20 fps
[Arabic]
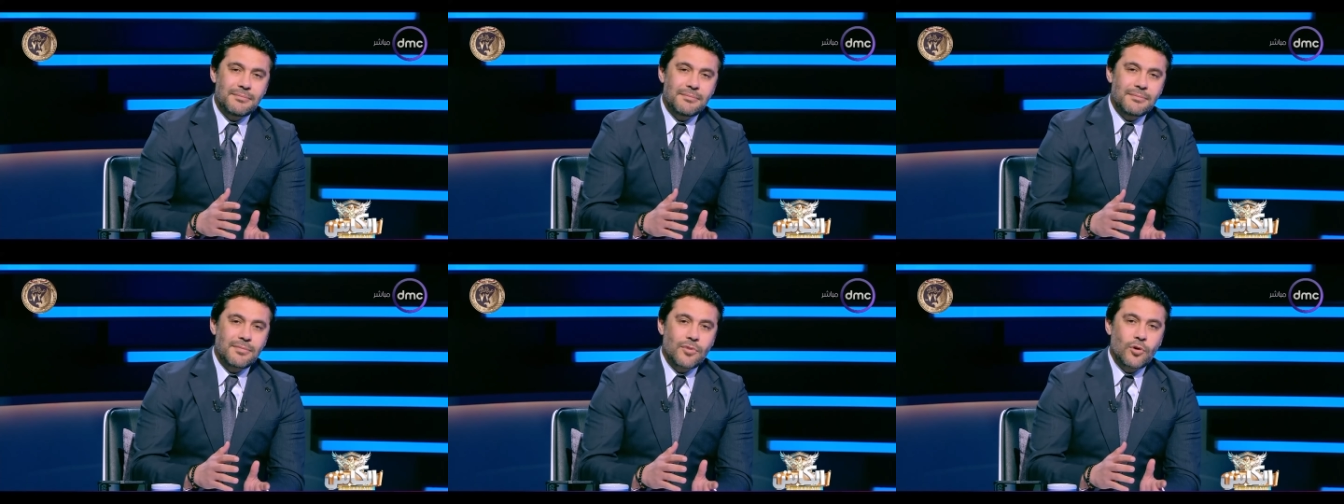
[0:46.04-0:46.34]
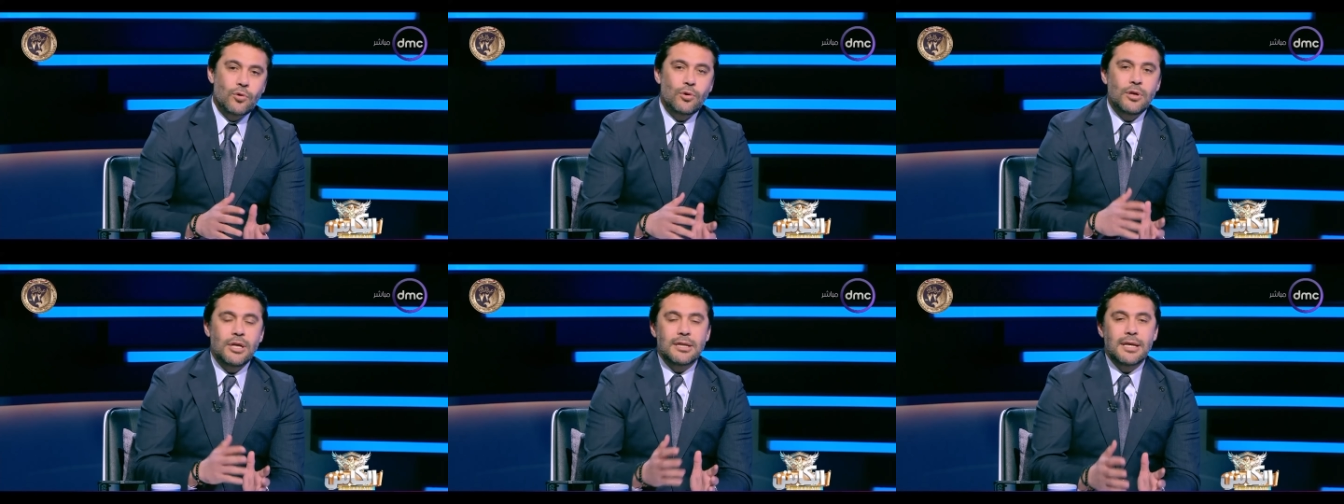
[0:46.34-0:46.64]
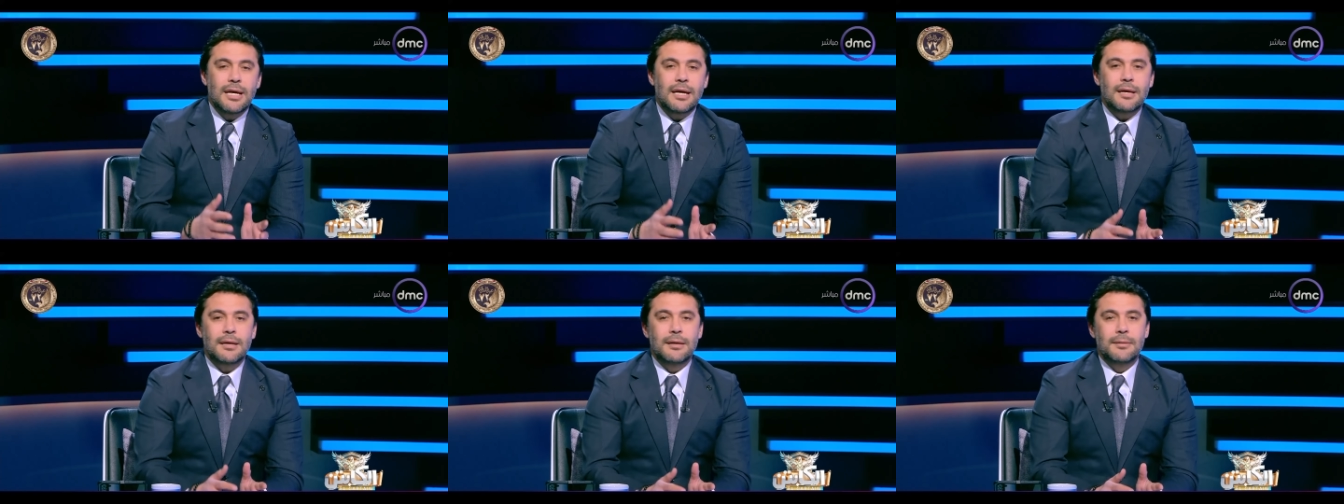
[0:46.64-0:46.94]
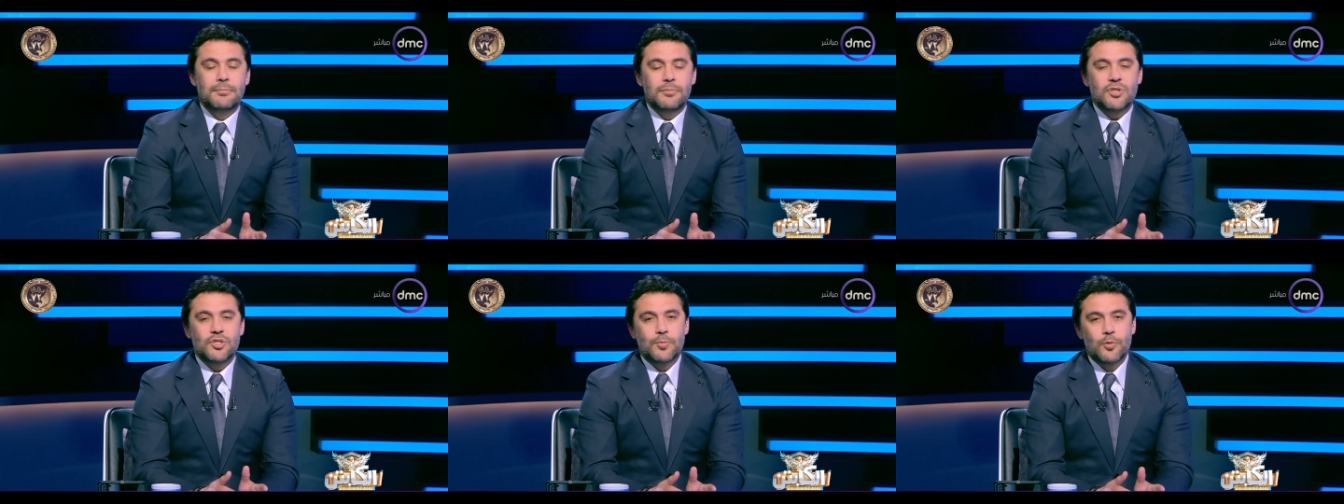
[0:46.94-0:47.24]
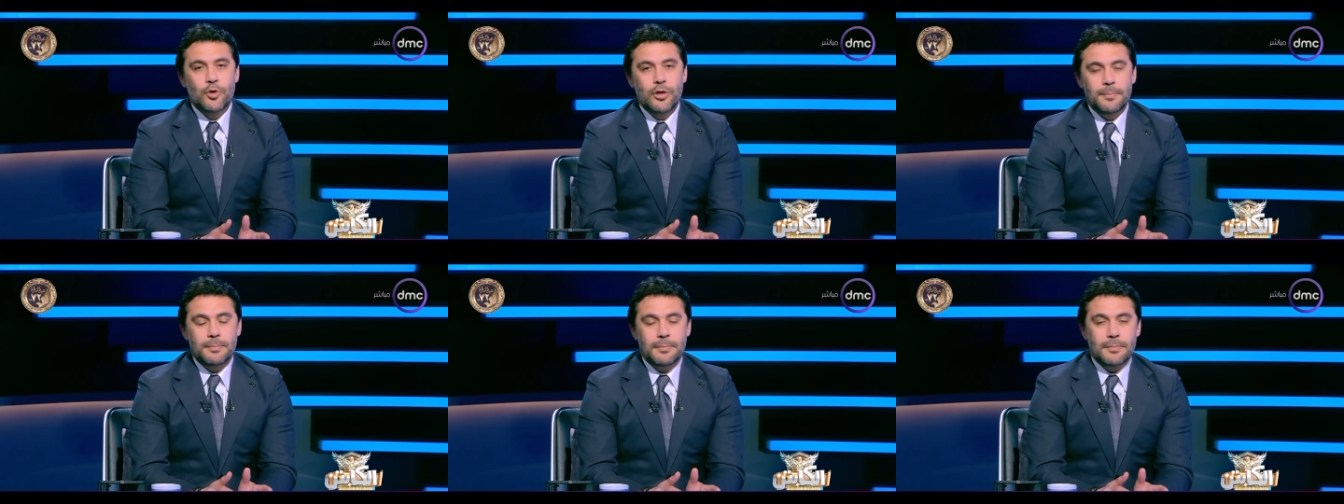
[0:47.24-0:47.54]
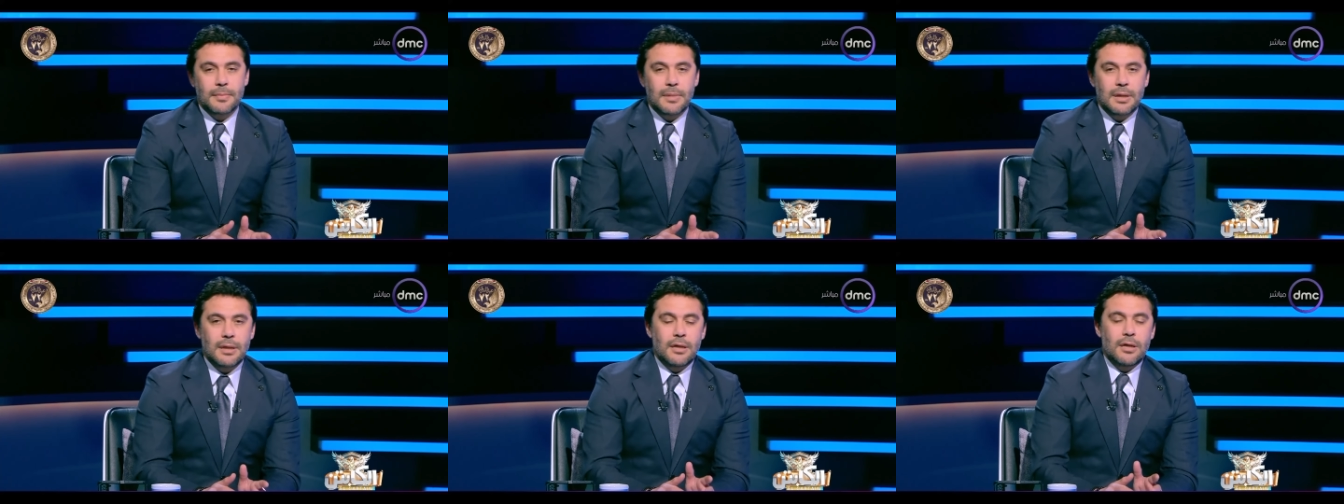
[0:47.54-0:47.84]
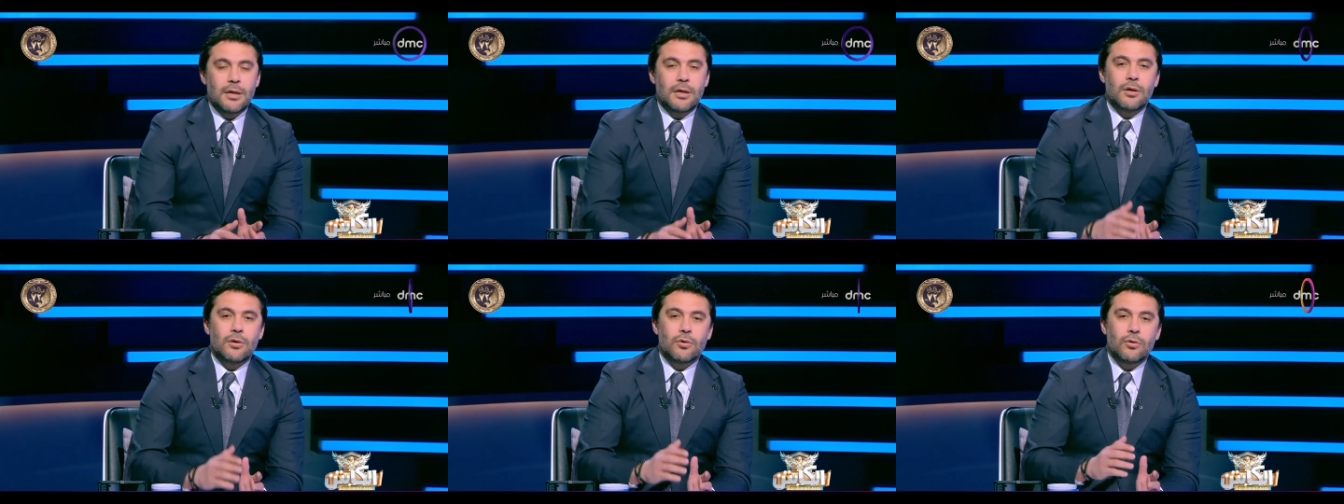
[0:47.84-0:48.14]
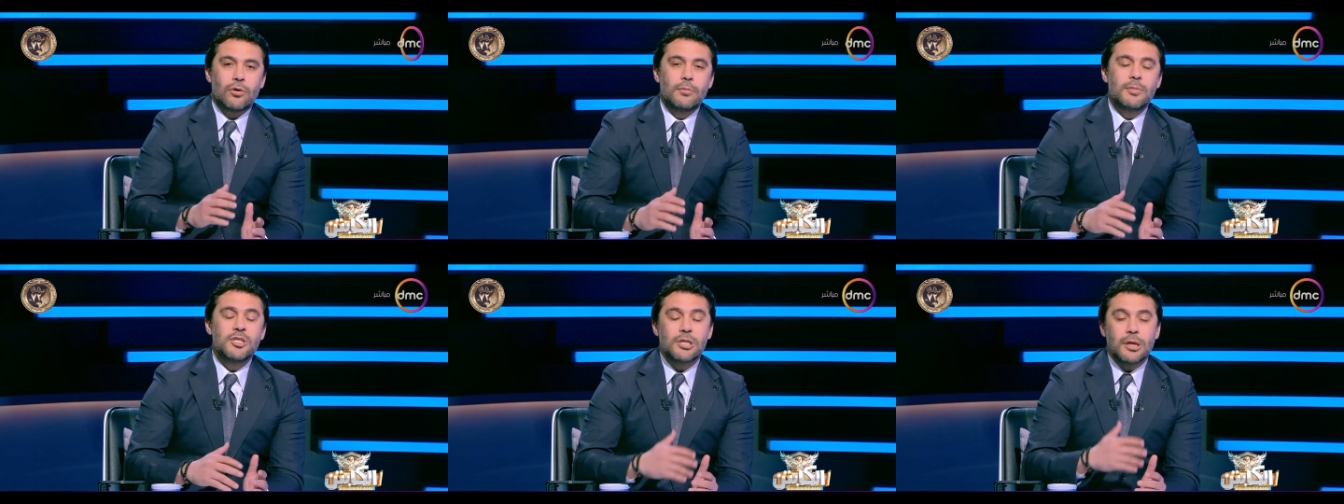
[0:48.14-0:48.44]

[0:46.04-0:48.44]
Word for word: كل ده مش مهم ومش